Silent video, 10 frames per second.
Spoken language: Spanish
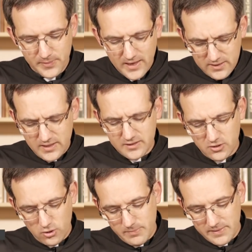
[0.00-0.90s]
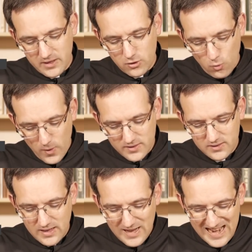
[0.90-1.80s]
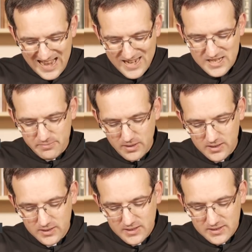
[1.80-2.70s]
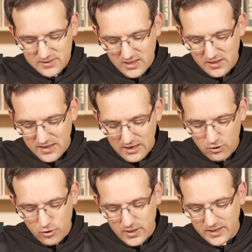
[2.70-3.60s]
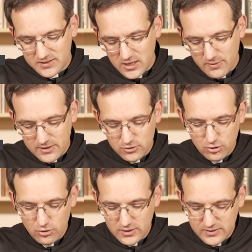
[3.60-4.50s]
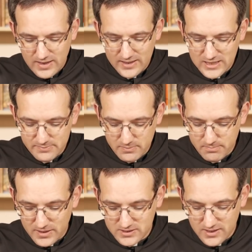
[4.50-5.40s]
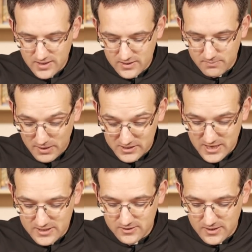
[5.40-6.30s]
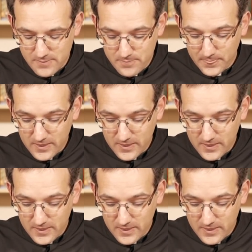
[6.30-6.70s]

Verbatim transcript: El tercero, demandar cuenta al ánima desde la hora que se levantó hasta el examen precedente, presente,